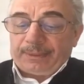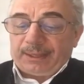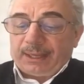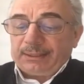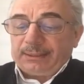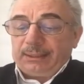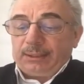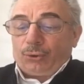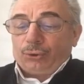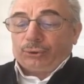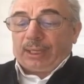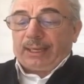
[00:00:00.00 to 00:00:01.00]
kendini
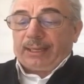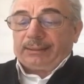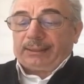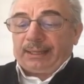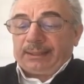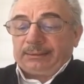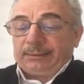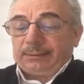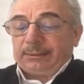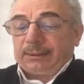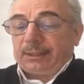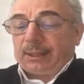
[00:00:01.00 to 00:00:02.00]

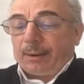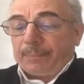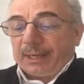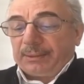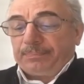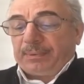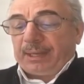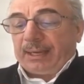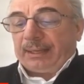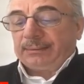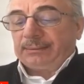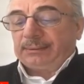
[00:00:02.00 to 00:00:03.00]
ötelerden kabarıp
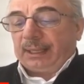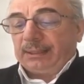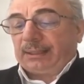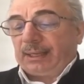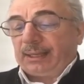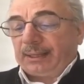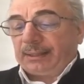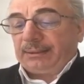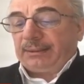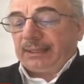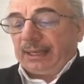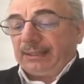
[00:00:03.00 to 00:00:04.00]
gelen
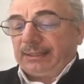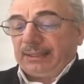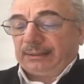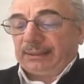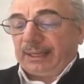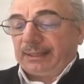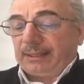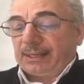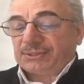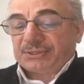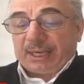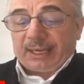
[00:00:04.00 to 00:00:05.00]
dalgaların
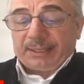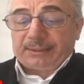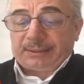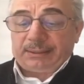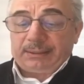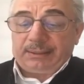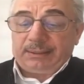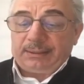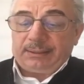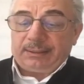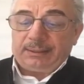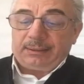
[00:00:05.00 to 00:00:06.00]
gelgitlerine salar
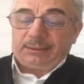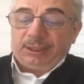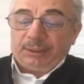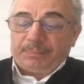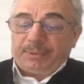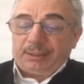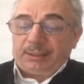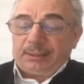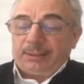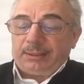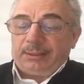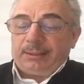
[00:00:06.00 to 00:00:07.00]

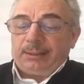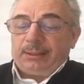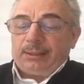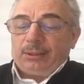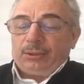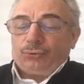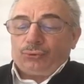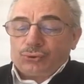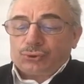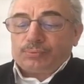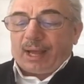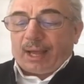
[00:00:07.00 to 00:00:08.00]
tıpkı
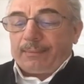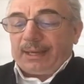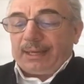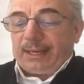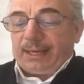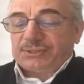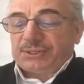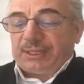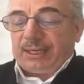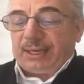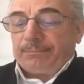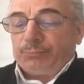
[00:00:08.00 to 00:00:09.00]
yüzme
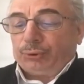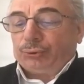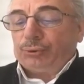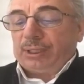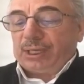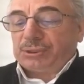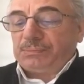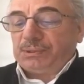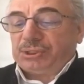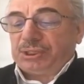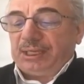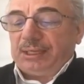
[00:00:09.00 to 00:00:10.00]
ameliyesiyle
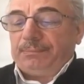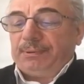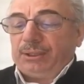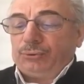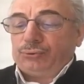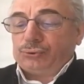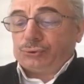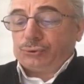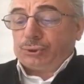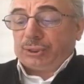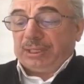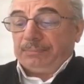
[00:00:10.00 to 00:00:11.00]
bütünleşmiş iyi bir
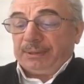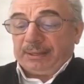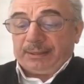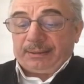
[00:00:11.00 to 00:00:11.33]
yüzücü gibi.